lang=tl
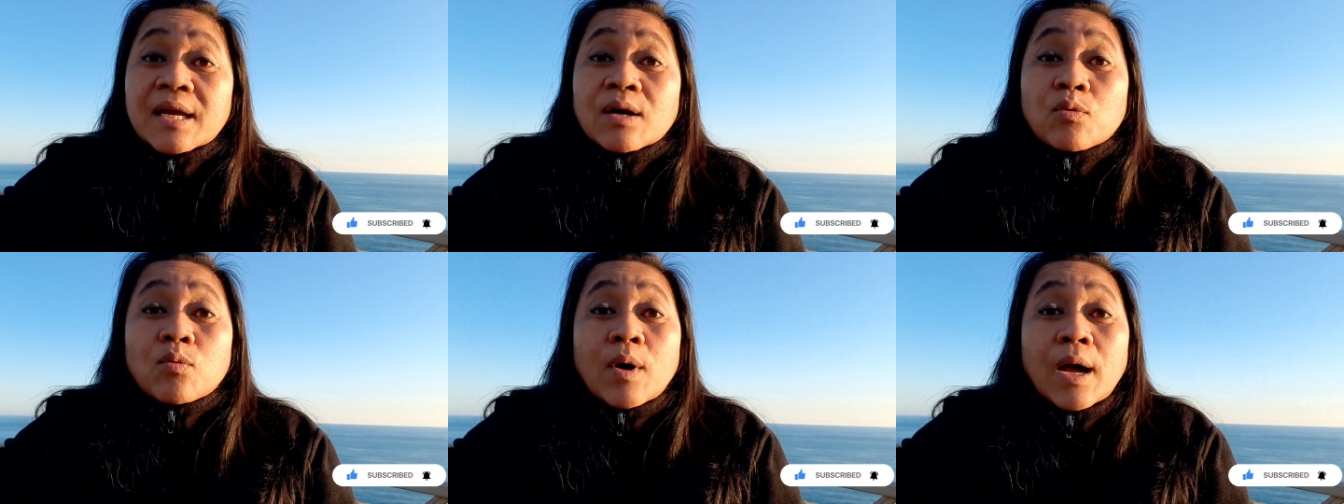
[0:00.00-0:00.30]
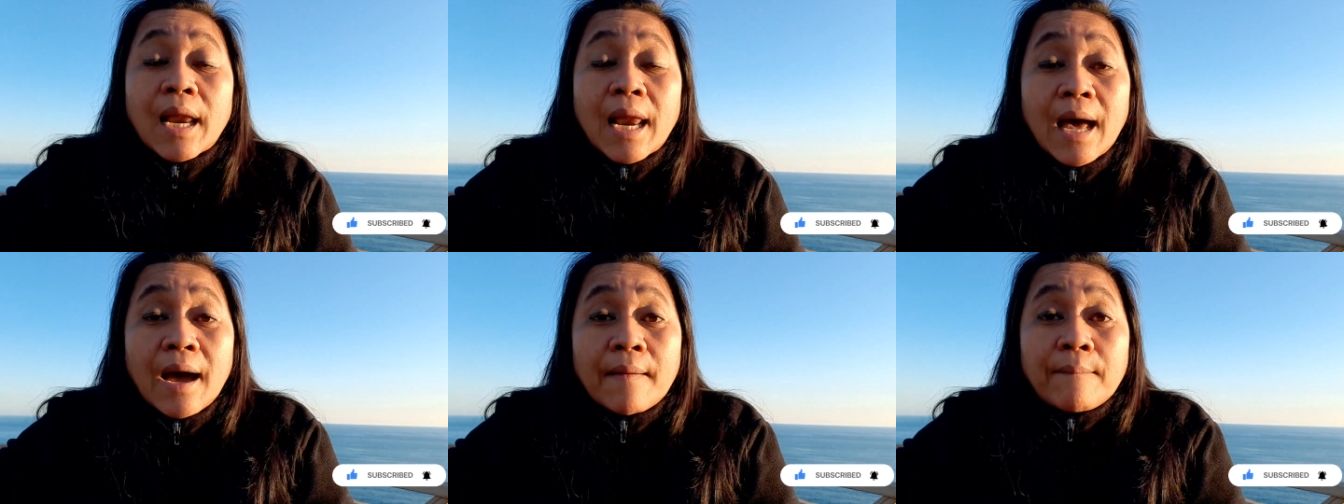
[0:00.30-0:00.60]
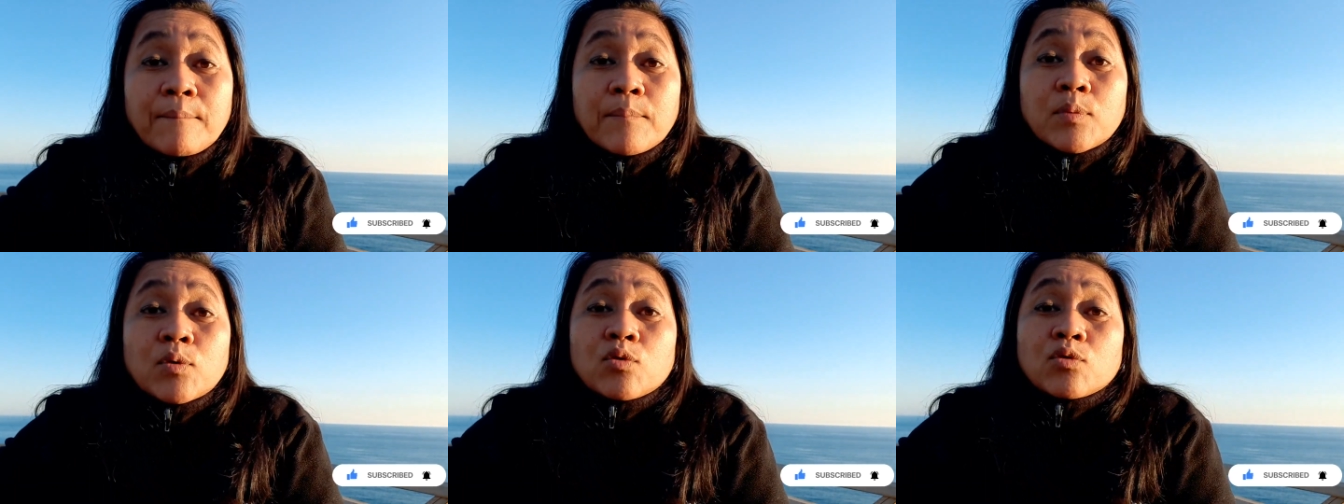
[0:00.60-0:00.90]

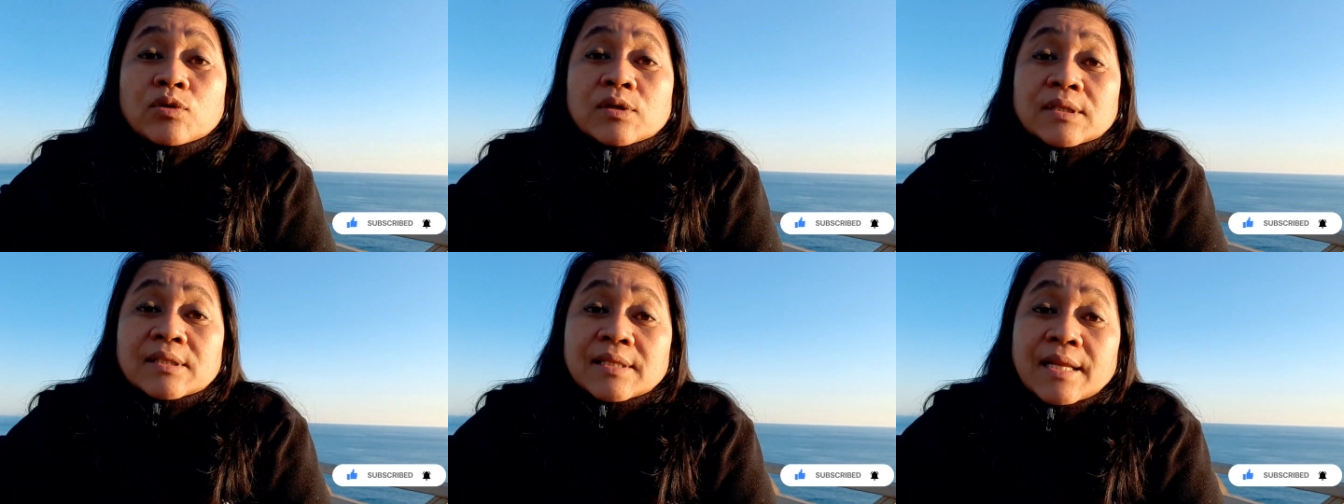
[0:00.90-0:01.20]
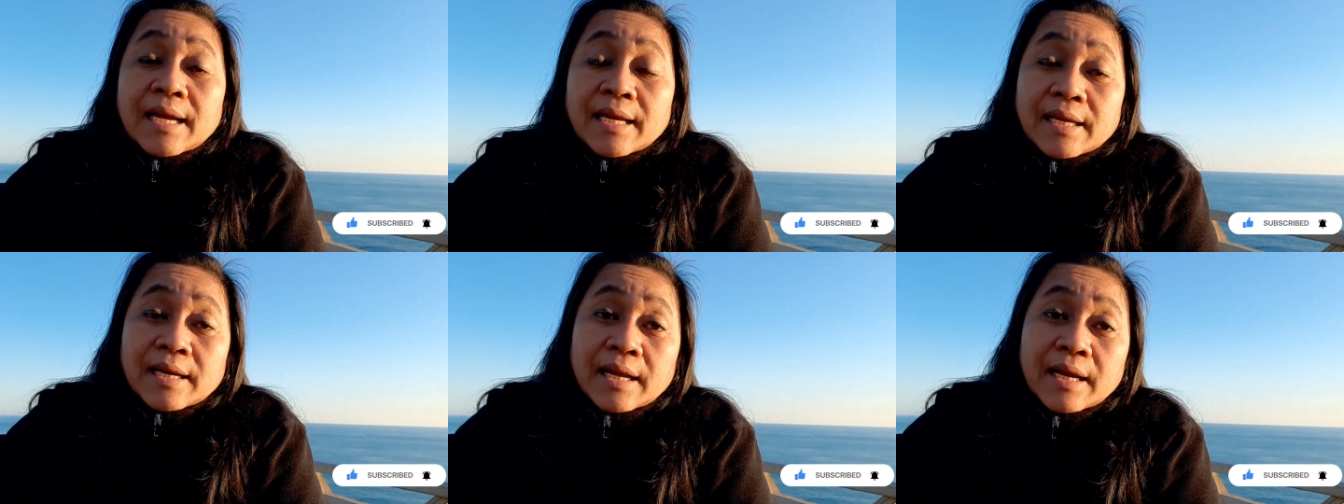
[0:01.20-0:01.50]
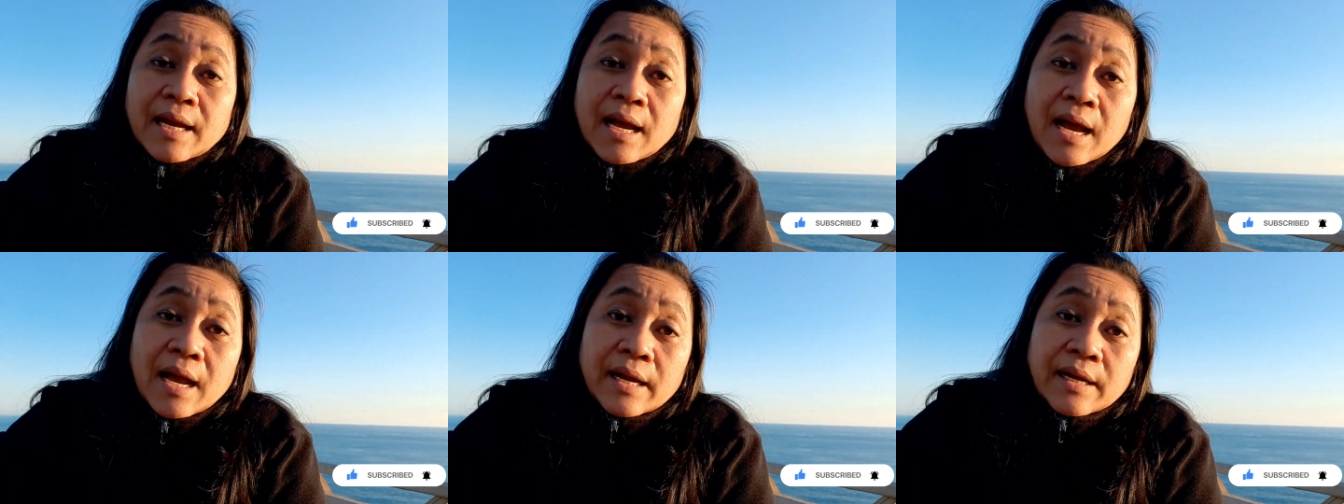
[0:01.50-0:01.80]
wala pong
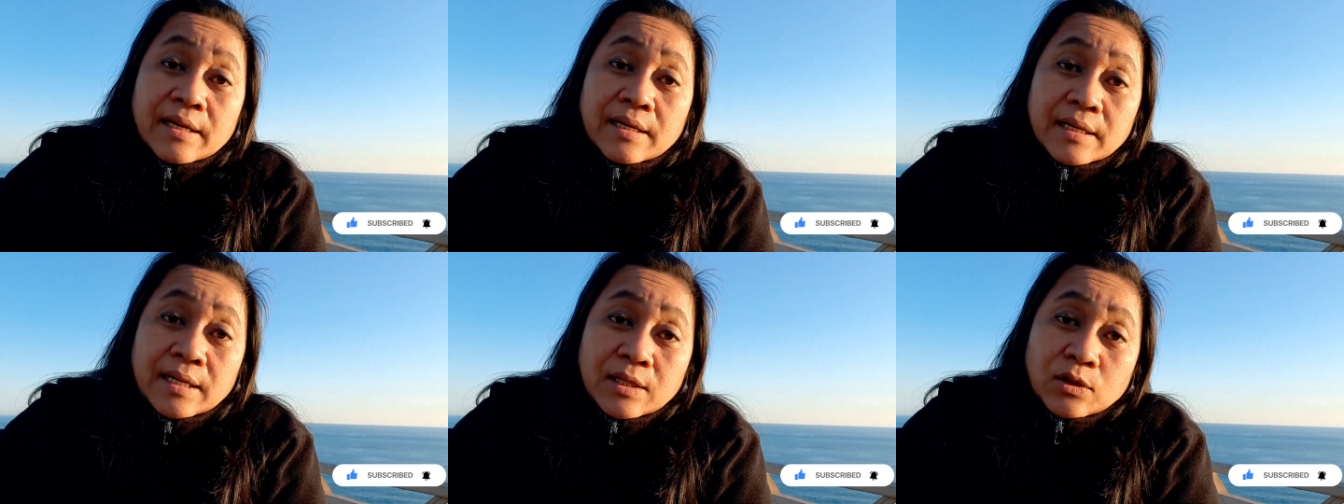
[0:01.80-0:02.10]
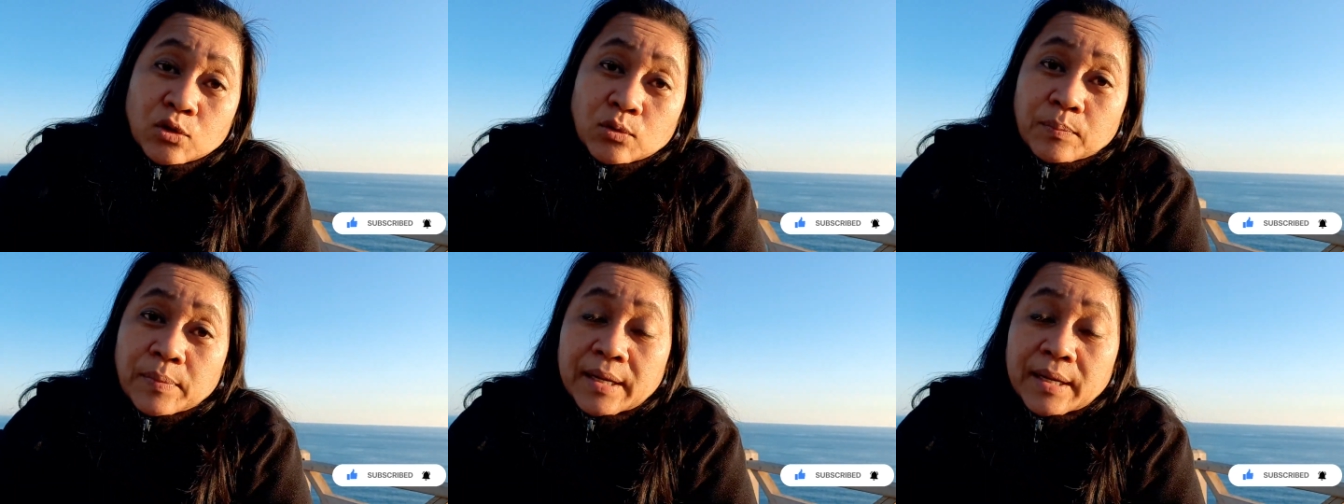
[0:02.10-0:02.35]
direct hire dito